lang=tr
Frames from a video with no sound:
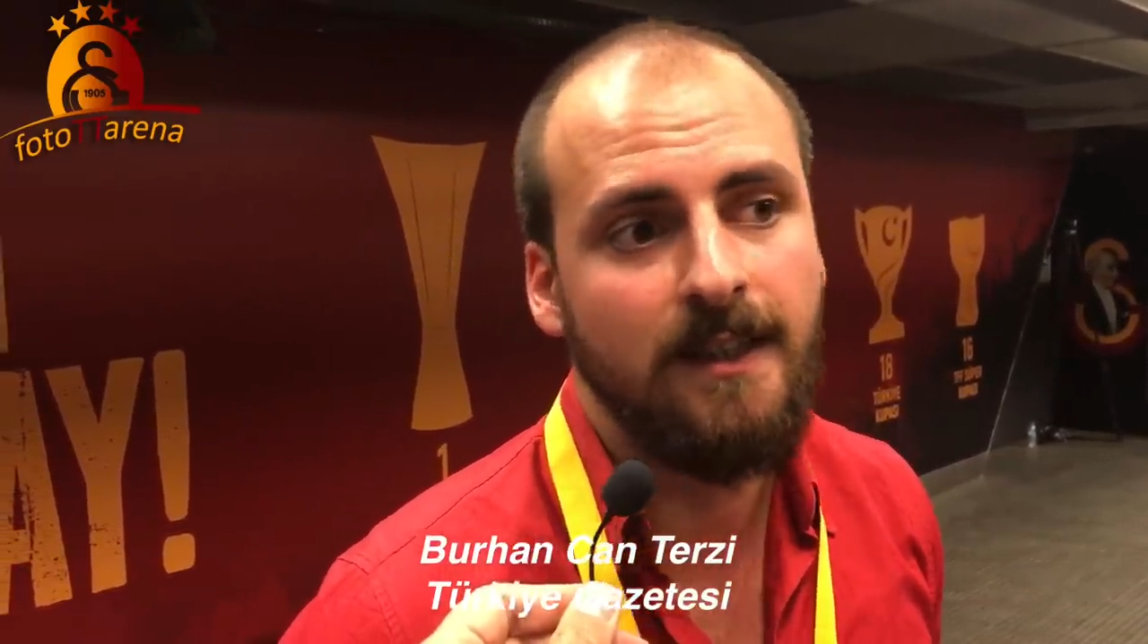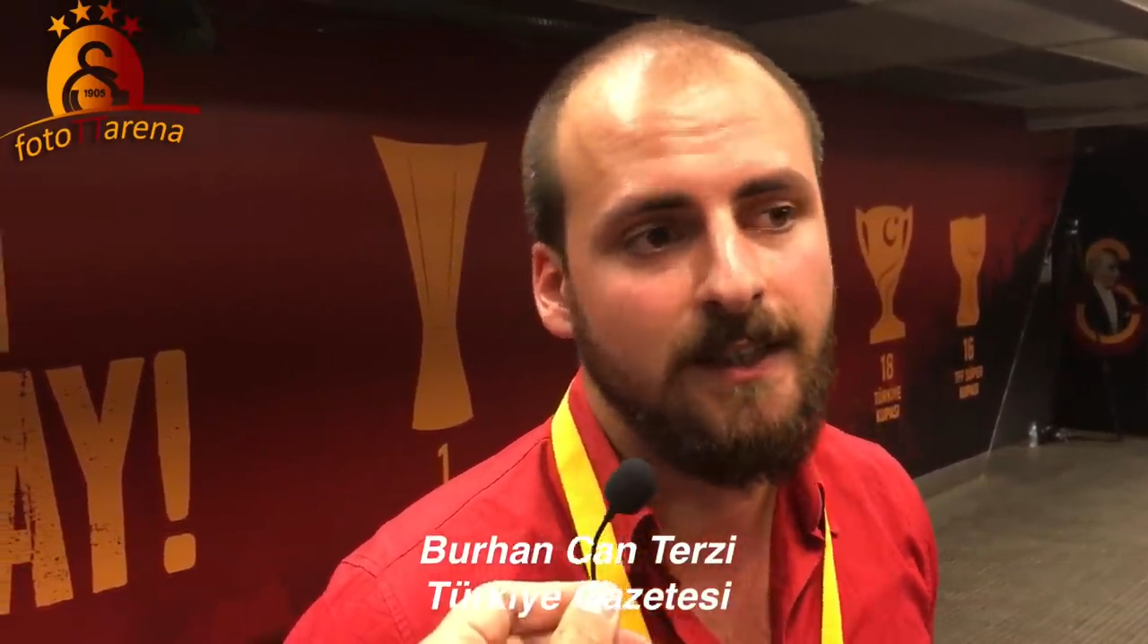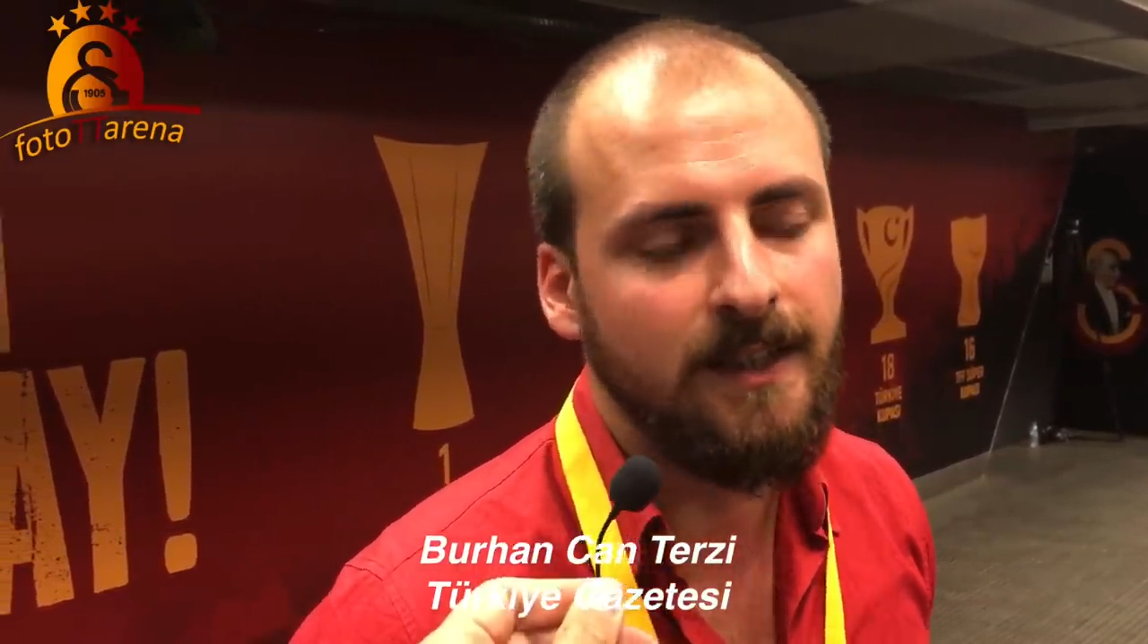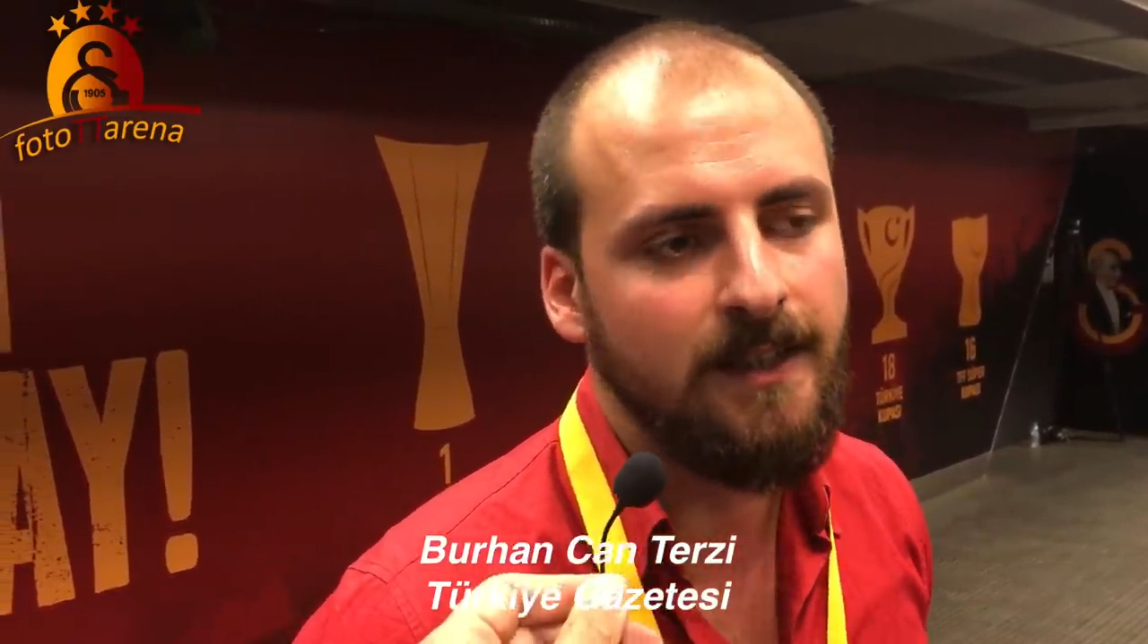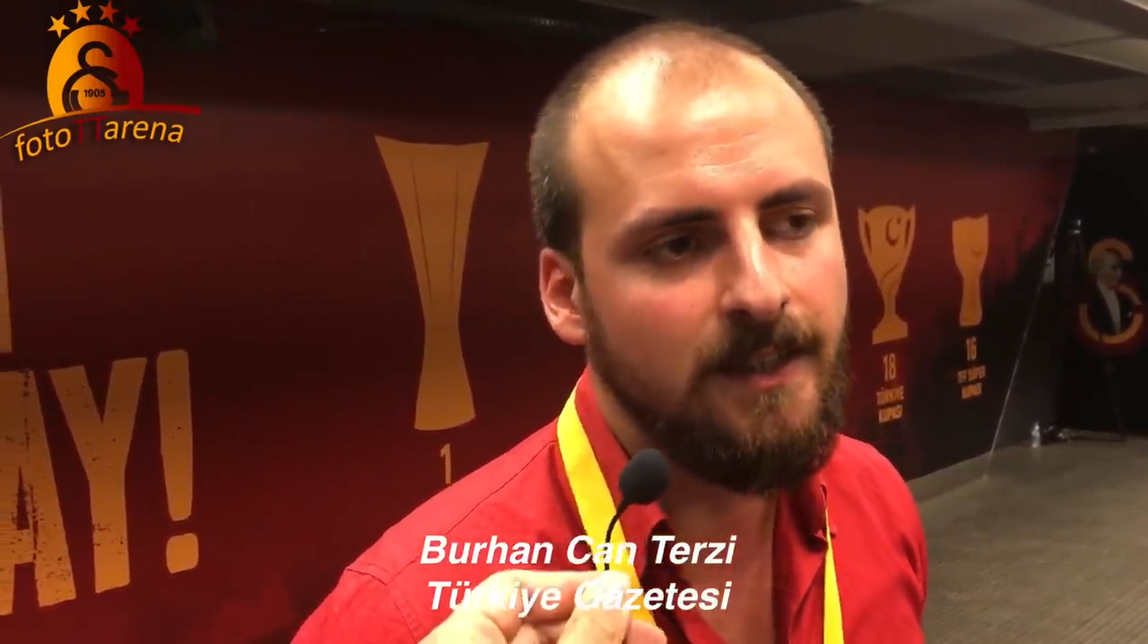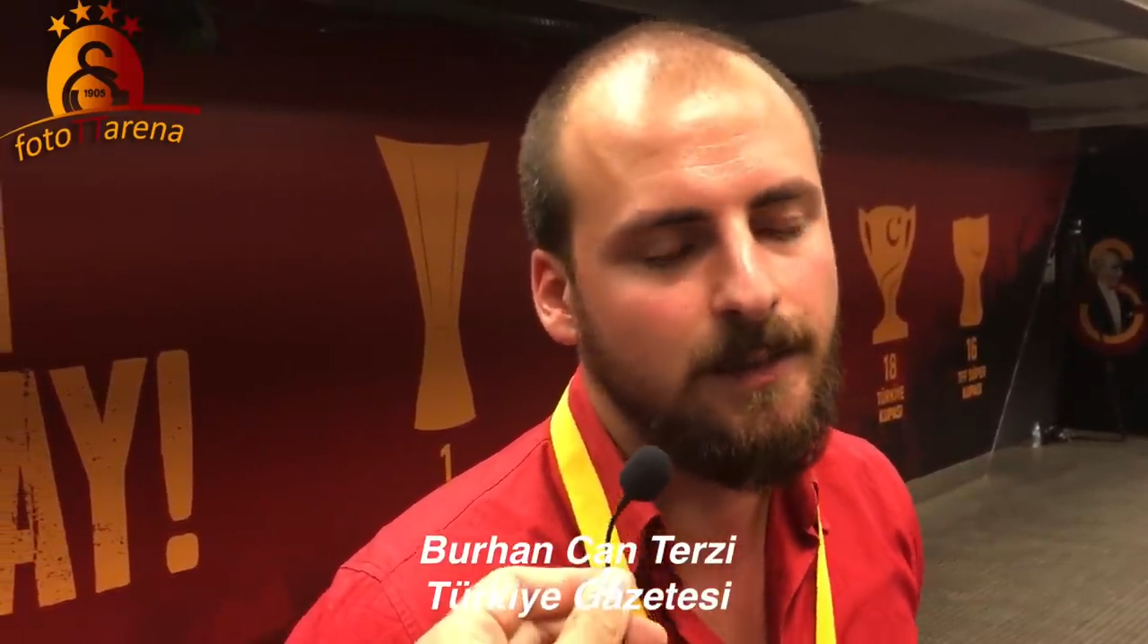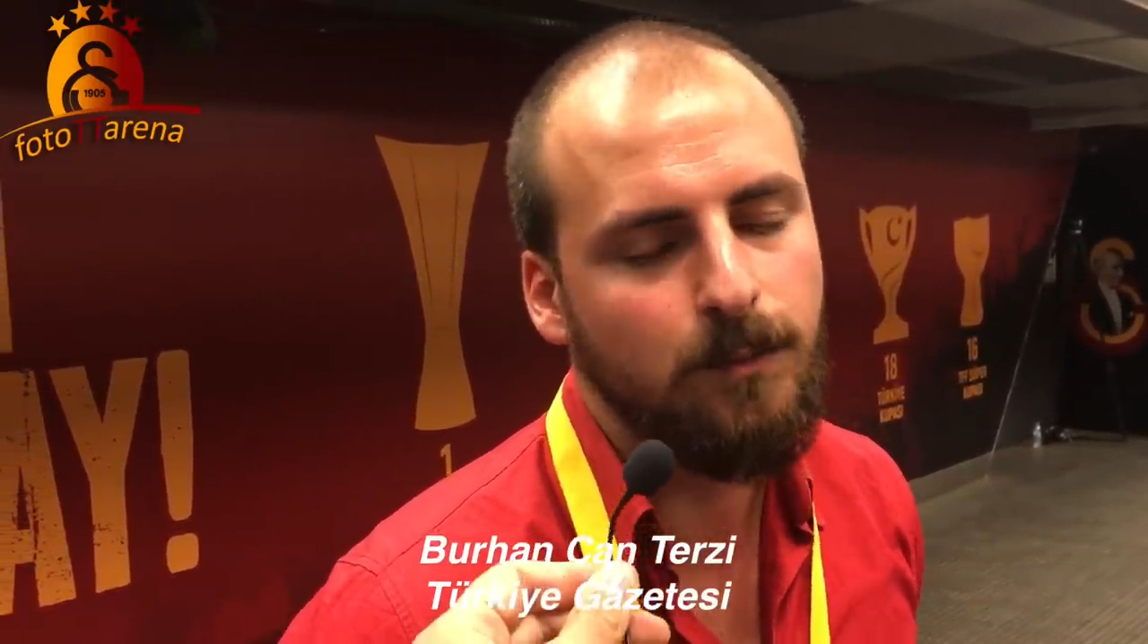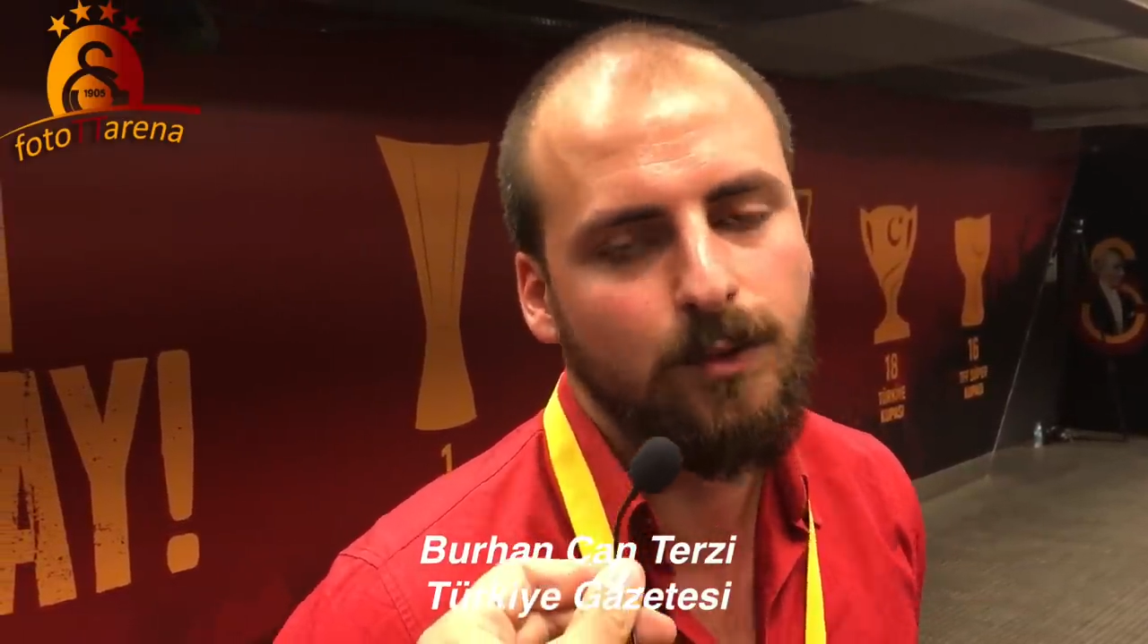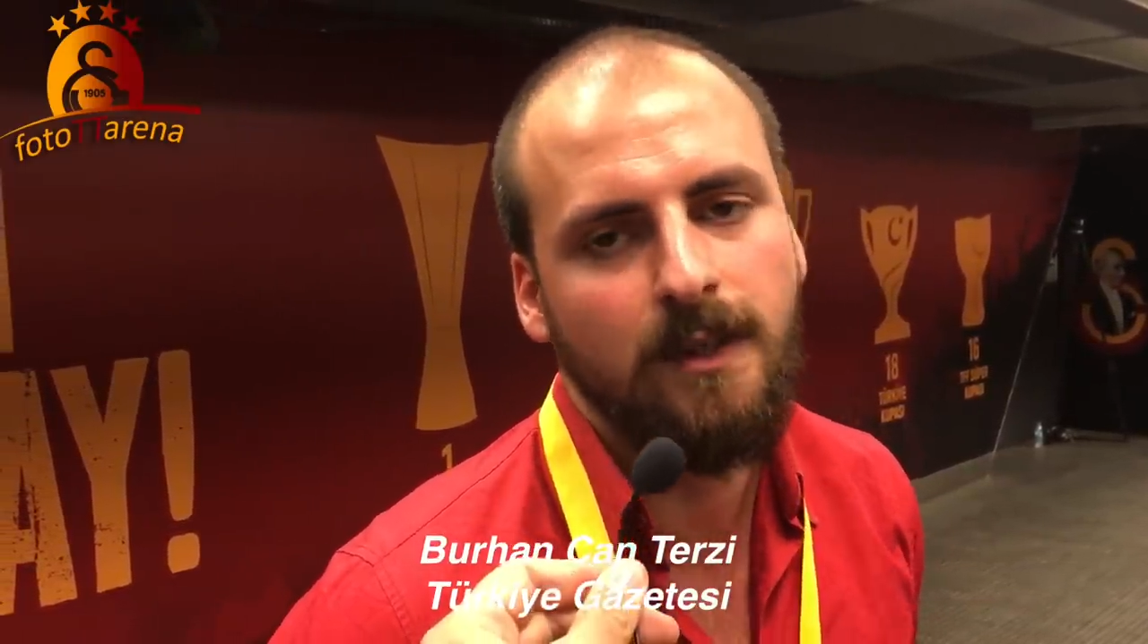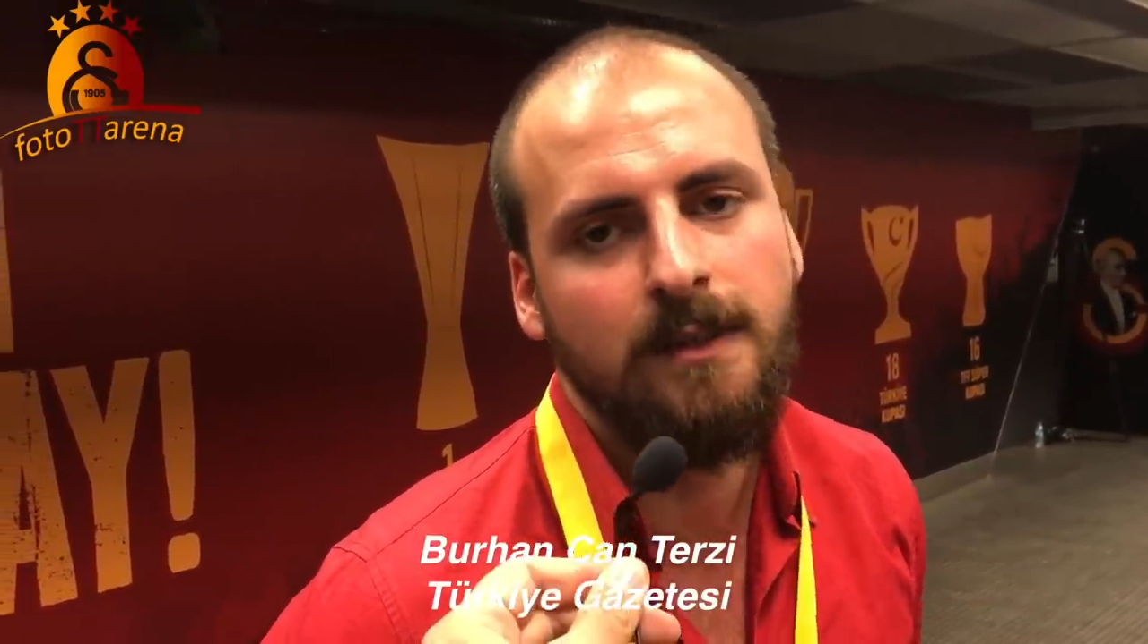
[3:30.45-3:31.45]
hareketler
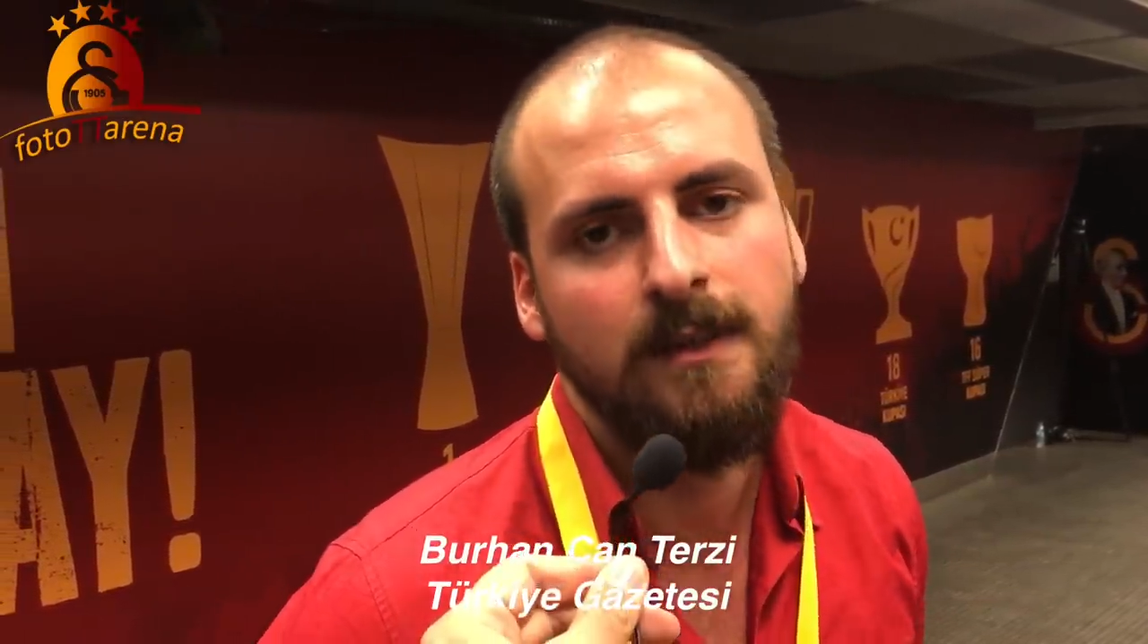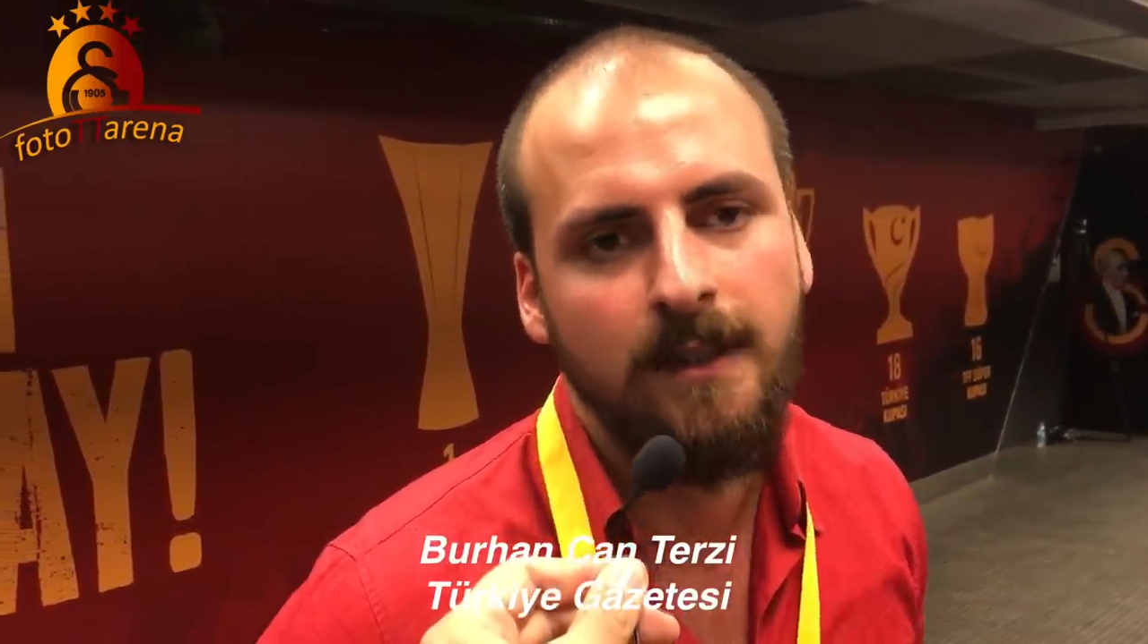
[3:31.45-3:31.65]
bunlar